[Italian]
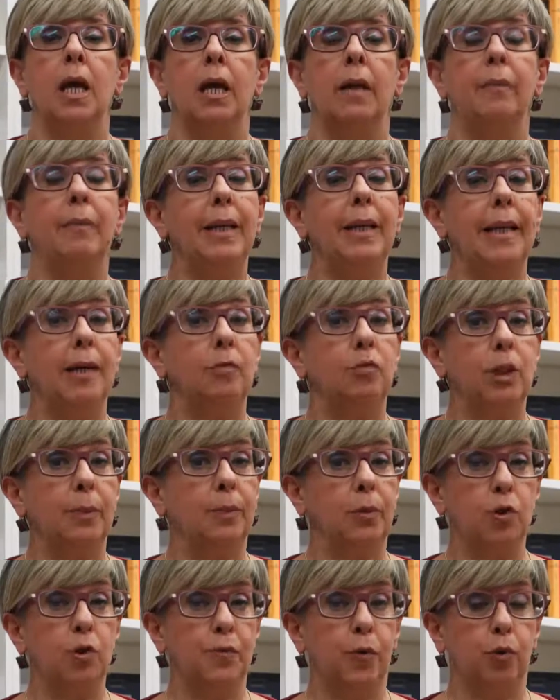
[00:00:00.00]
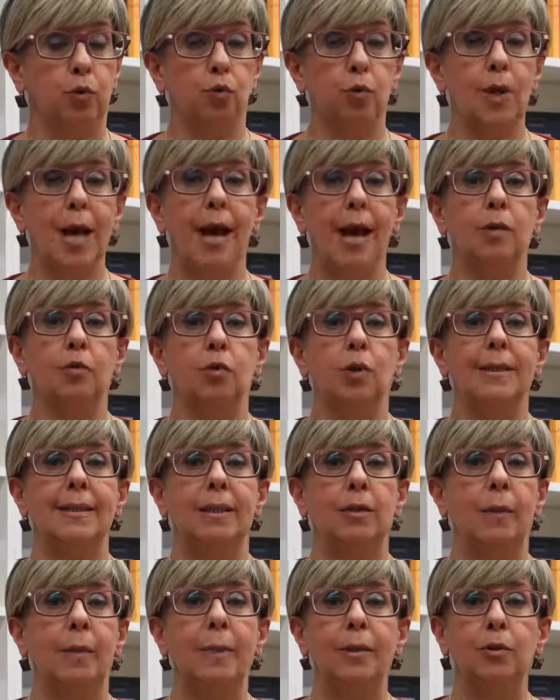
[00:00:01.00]
Billy è un tipo sfortunato, è
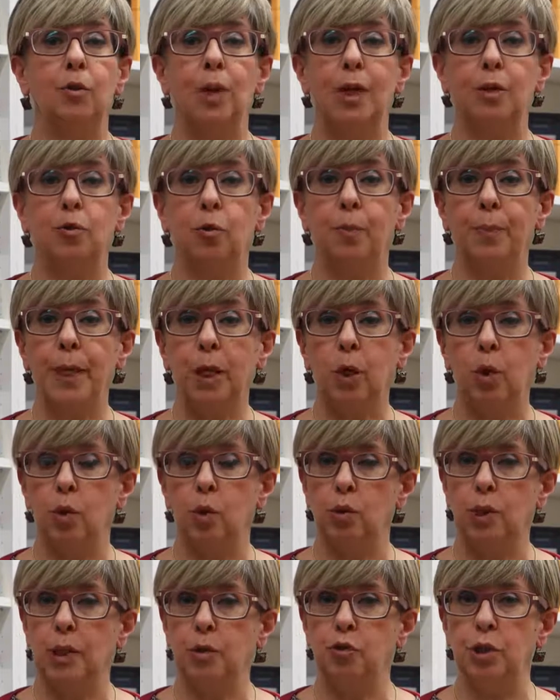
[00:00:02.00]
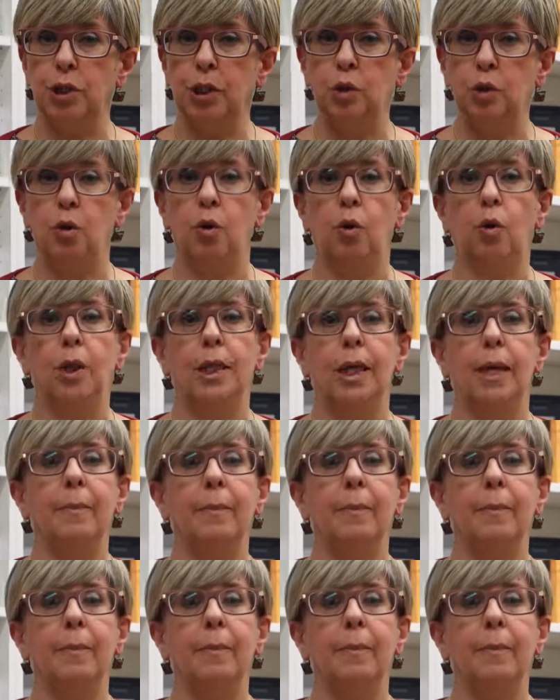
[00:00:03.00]
stato abbandonato piccolo dai genitori,